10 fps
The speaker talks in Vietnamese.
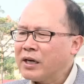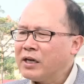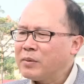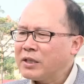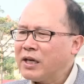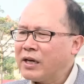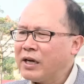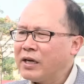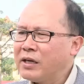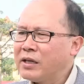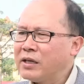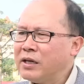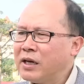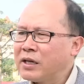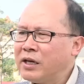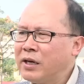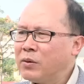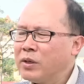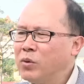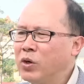Các cái hợp tác xã này thì là
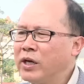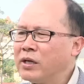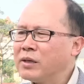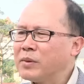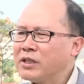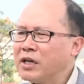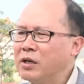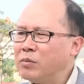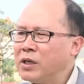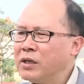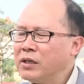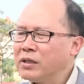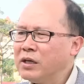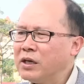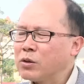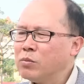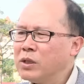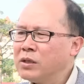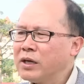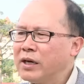theo cái mô hình hợp tác xã kiểu mới, tức là
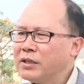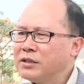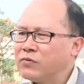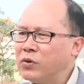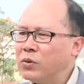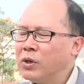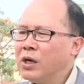cung ứng các cái dịch vụ